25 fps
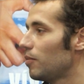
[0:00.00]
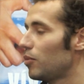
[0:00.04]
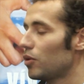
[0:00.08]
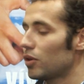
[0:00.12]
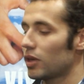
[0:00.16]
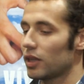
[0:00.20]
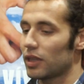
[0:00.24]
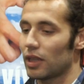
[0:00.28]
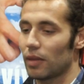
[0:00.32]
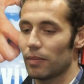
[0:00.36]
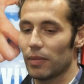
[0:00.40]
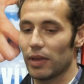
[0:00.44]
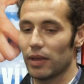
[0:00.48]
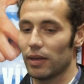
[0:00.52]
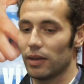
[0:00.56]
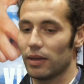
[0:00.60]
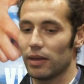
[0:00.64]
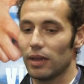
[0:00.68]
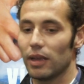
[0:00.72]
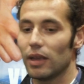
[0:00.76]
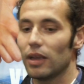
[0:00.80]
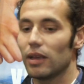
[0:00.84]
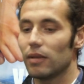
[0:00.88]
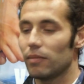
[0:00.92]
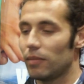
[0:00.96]
porque también
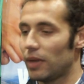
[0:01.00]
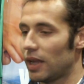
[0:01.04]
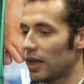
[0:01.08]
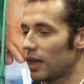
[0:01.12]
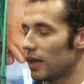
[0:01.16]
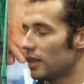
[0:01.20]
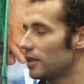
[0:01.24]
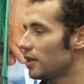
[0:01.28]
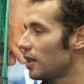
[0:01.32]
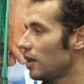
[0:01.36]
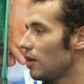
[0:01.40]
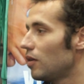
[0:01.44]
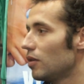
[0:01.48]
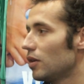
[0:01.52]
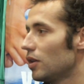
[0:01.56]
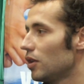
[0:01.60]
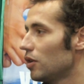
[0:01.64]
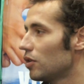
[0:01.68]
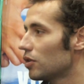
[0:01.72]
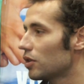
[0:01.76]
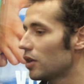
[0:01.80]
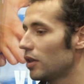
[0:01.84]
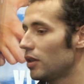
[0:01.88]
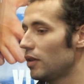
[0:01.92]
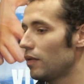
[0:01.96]
me encantan los
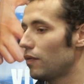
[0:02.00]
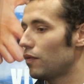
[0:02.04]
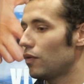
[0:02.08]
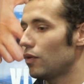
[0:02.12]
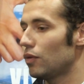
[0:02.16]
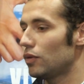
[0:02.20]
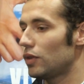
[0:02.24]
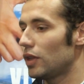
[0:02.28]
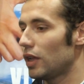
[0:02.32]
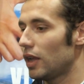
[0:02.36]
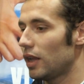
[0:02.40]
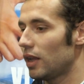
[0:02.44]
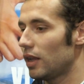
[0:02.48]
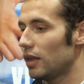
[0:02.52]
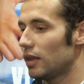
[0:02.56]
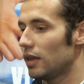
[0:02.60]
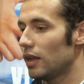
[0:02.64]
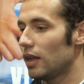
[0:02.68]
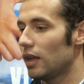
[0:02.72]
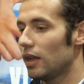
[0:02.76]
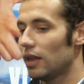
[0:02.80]
niños que disfruten